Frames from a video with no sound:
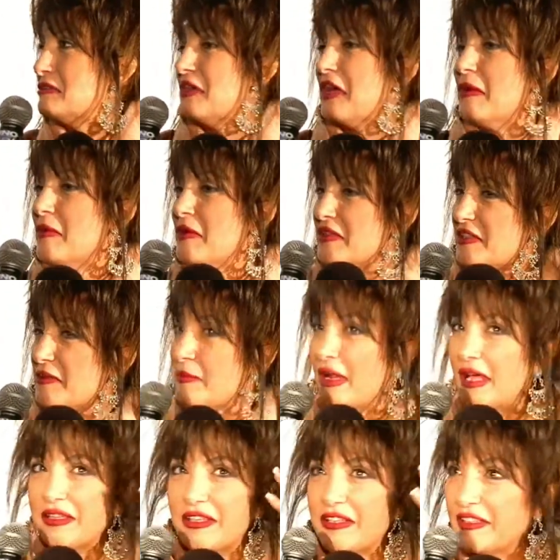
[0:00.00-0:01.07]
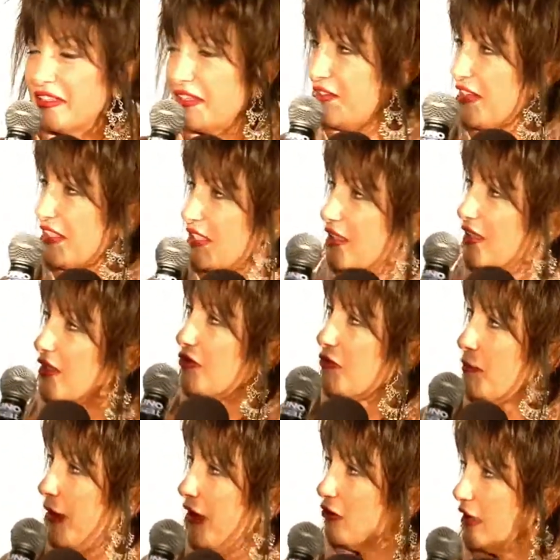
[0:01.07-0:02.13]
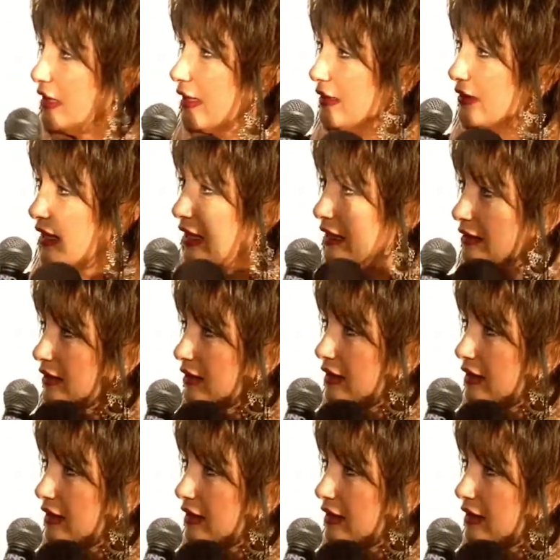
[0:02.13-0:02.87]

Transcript: cioè a me è sembrata di aver sentito un paio di cantanti